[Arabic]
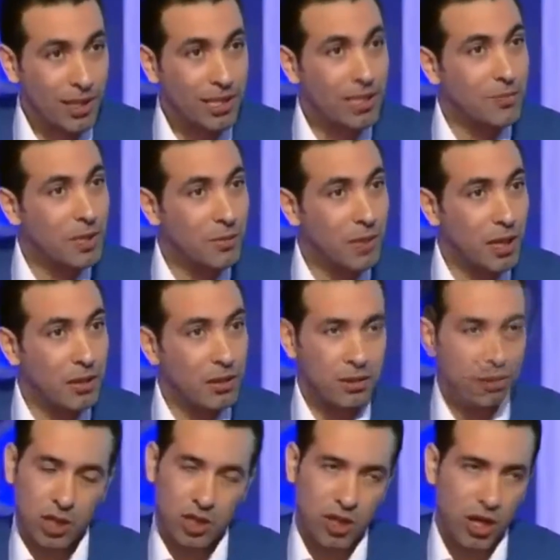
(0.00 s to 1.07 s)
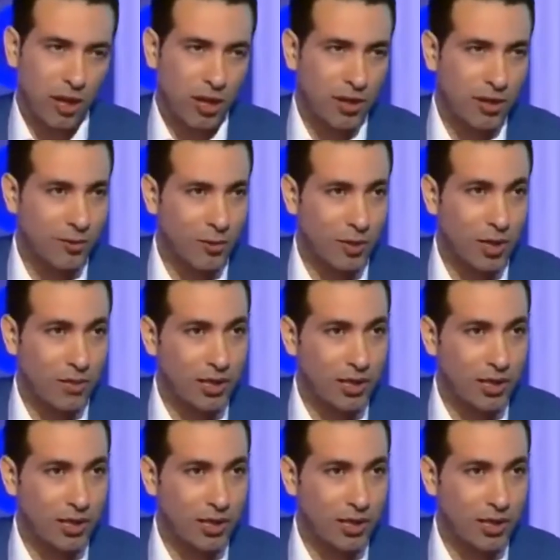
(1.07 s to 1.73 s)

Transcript: اي تجريح في اي حد